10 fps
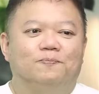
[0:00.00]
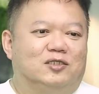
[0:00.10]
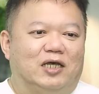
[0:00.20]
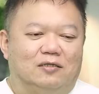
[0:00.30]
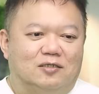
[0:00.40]

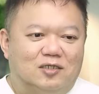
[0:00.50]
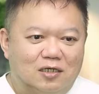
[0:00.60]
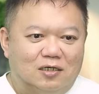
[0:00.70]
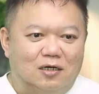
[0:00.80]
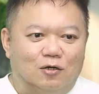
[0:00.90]
在这
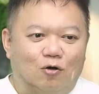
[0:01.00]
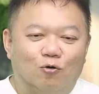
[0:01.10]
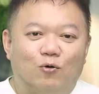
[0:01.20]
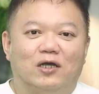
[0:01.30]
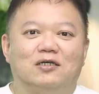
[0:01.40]
个
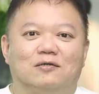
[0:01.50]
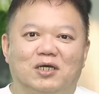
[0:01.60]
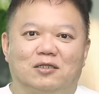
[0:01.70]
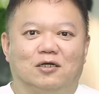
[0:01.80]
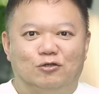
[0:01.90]
宫位里
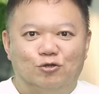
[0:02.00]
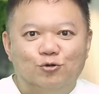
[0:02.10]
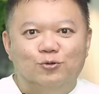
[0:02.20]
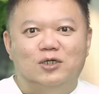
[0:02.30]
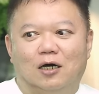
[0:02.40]
面的
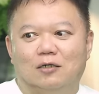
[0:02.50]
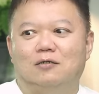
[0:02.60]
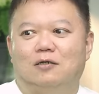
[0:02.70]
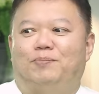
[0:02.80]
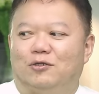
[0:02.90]
女
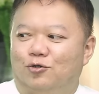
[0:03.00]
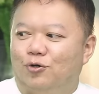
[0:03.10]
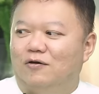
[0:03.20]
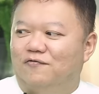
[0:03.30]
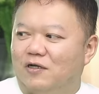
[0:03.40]
人，本
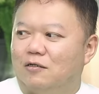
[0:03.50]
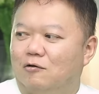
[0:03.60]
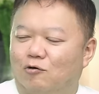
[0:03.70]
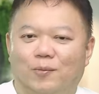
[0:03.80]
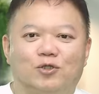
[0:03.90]
月份
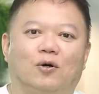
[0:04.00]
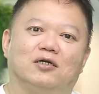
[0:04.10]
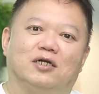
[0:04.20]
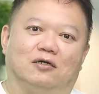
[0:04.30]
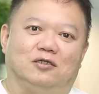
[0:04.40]
我们都要
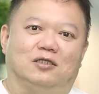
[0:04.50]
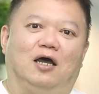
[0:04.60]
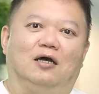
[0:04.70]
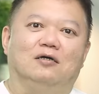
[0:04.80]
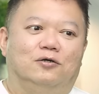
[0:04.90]
让着她。